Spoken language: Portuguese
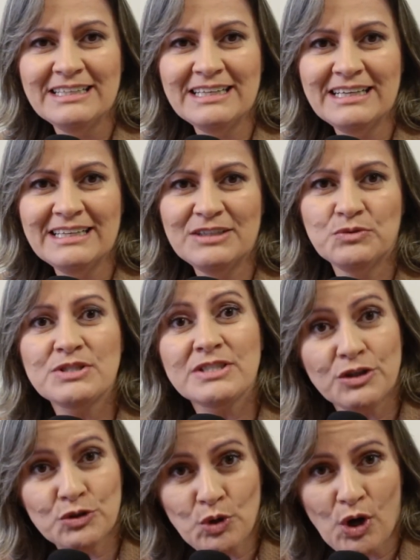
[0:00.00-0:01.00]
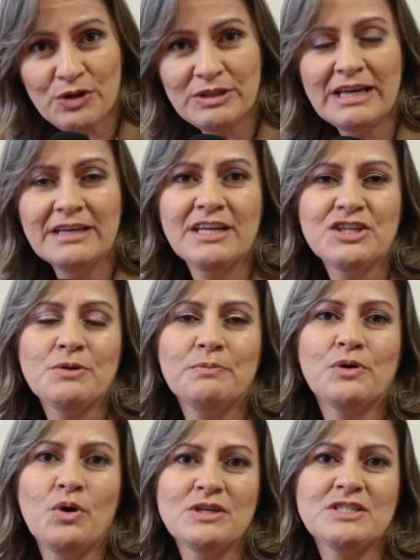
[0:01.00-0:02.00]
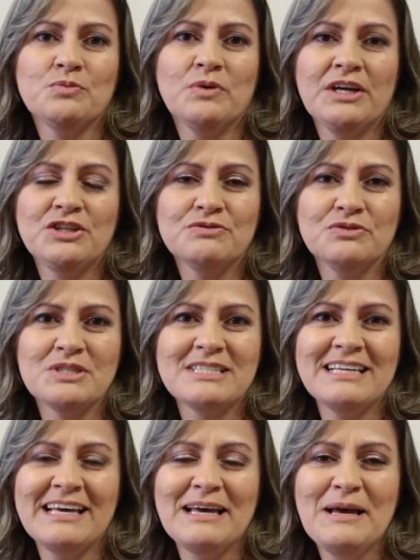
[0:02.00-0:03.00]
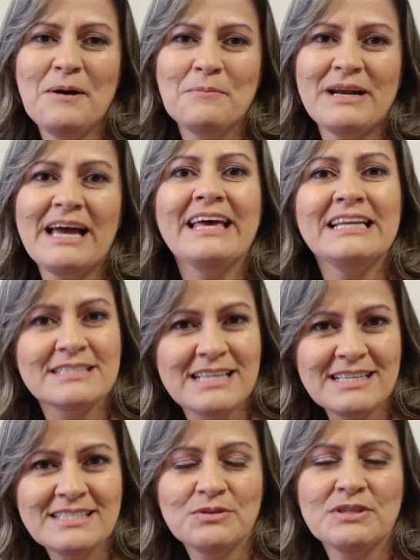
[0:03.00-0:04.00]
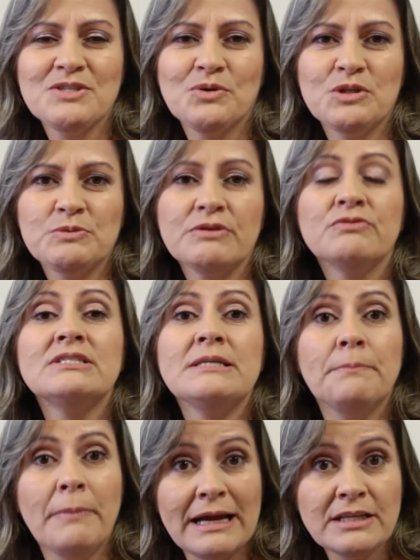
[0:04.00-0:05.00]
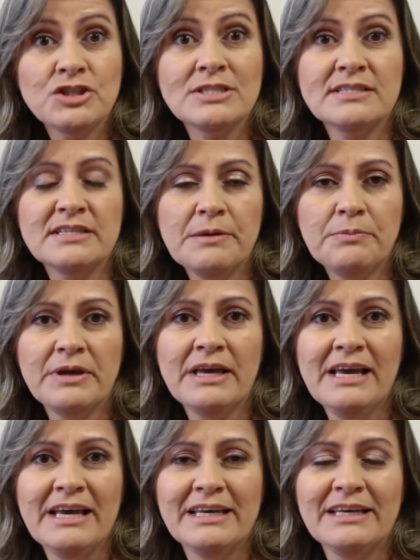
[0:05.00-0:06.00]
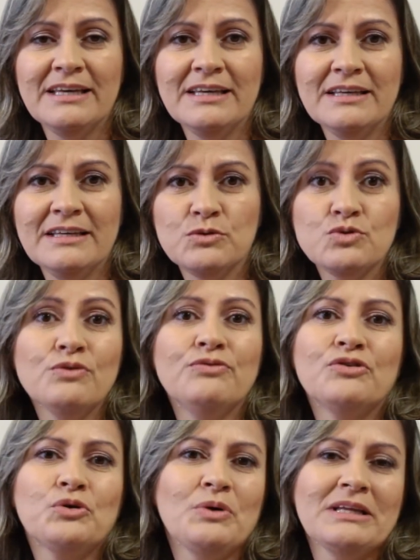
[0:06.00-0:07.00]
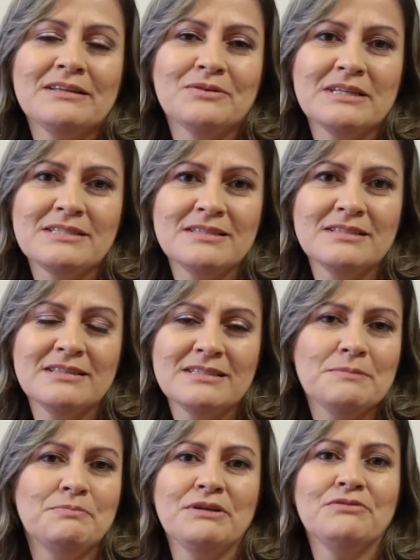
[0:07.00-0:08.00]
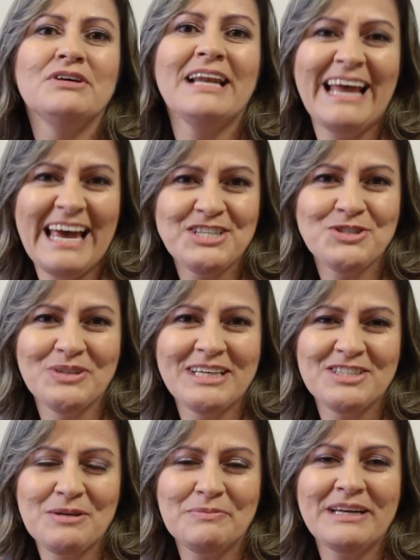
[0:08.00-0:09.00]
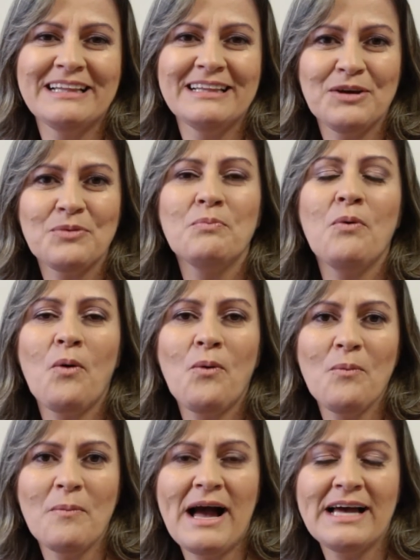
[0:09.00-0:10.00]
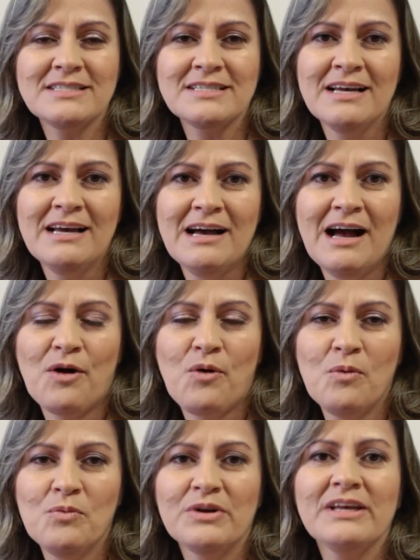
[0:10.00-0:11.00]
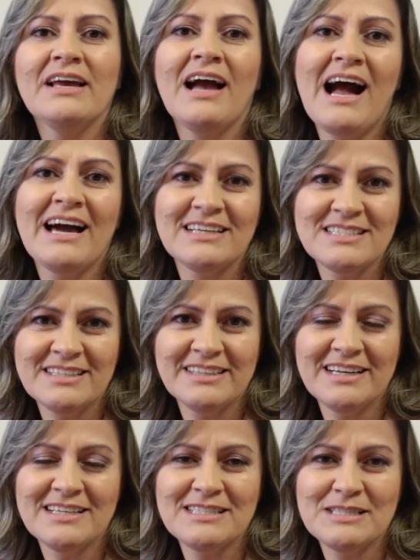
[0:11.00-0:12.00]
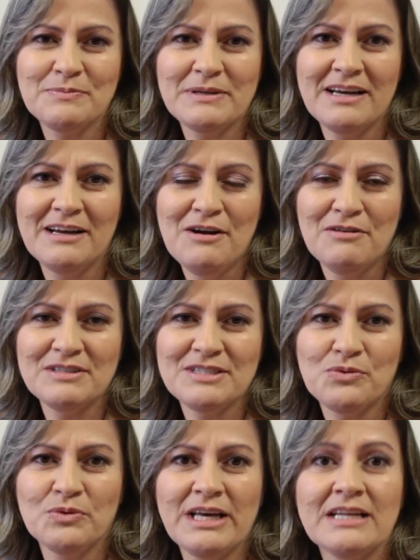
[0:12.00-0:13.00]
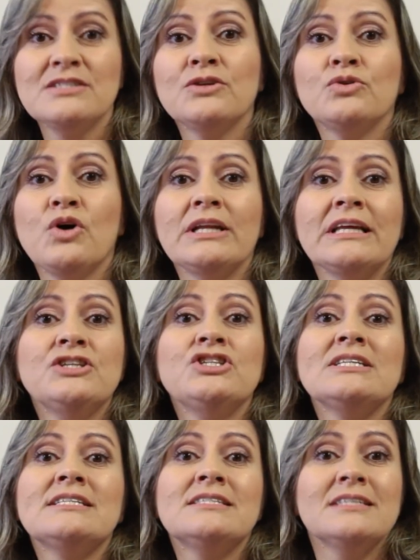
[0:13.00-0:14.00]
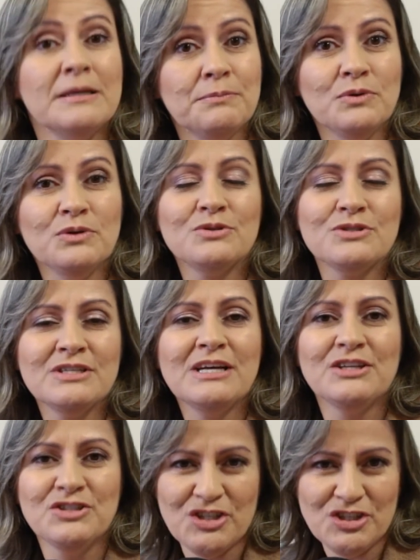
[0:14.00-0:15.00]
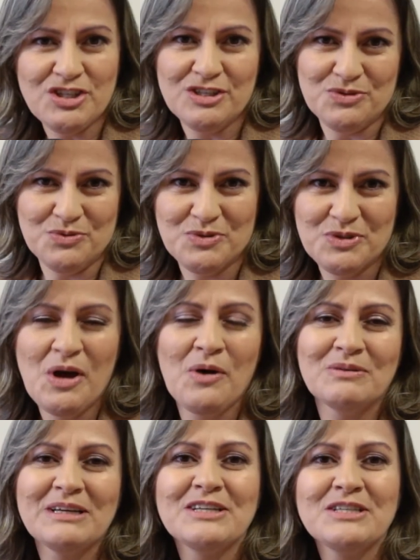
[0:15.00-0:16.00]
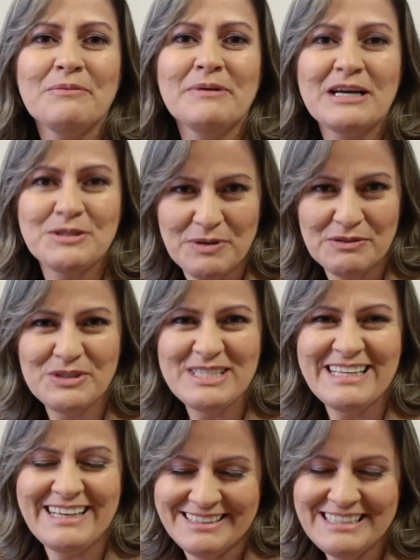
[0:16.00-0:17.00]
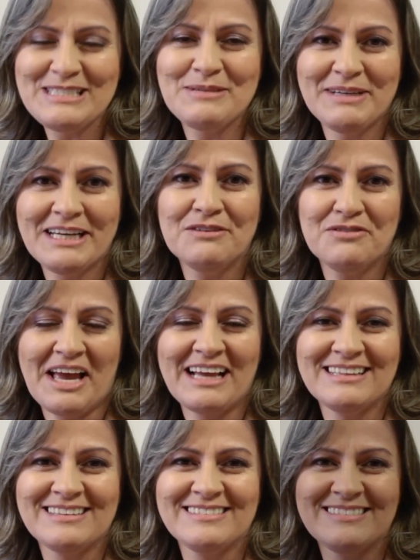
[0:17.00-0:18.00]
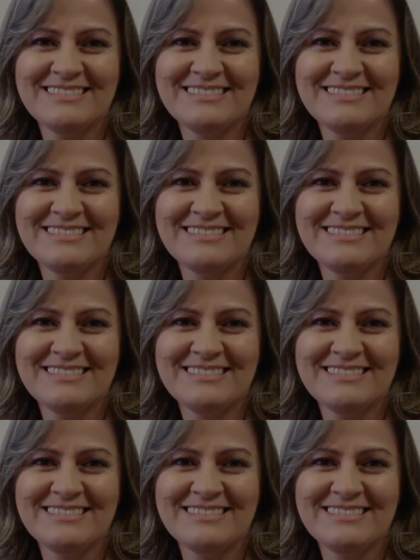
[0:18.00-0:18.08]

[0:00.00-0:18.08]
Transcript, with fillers: na, no escritório da igreja próximo aí de você, para a realização desse curso, para que você participe e, e usufrua então desse, desse privilégio né, de aprender um pouco mais a como guiar as crianças para fazer com que elas se tornem discípulos de Jesus. Um grande abraço para você você. Até a semana que vem.